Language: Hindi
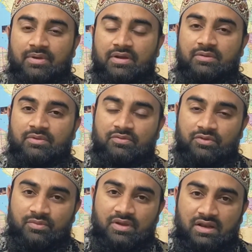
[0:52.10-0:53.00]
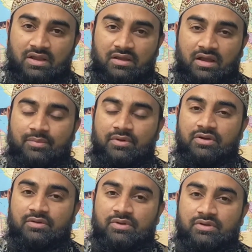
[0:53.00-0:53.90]
आपके घर में फीमेल है आपके
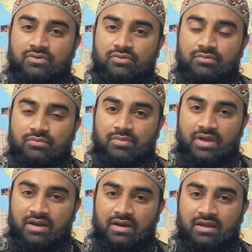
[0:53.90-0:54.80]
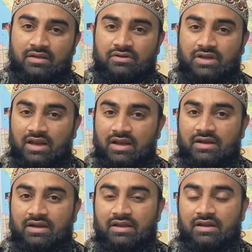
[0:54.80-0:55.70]
घर में जो बहन है
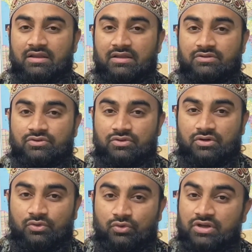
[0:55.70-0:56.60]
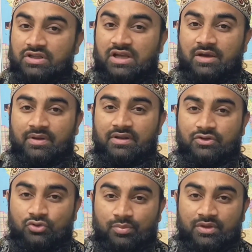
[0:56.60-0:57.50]
टैलेंटेड है लेकिन दूर नहीं जा पा रही
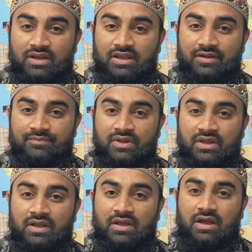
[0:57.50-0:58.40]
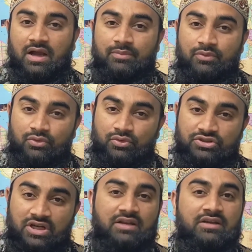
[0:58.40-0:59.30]
है जॉब के लिए आप उनको
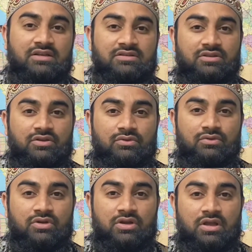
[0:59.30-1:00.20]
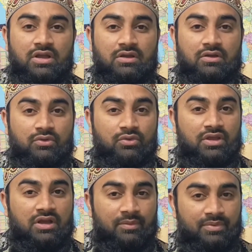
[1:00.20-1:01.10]
स्टार्ट करा सकते हो
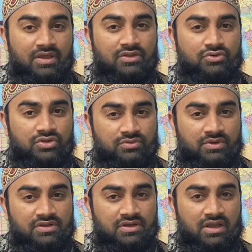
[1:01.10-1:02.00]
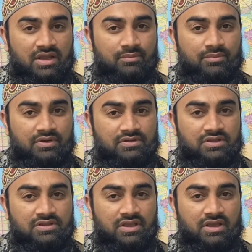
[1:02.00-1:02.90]
क्योंकि अभी की जो सिचुएशन है
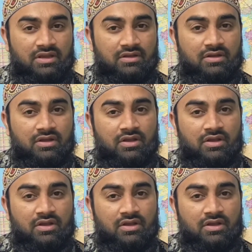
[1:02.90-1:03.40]
परिस्थिति है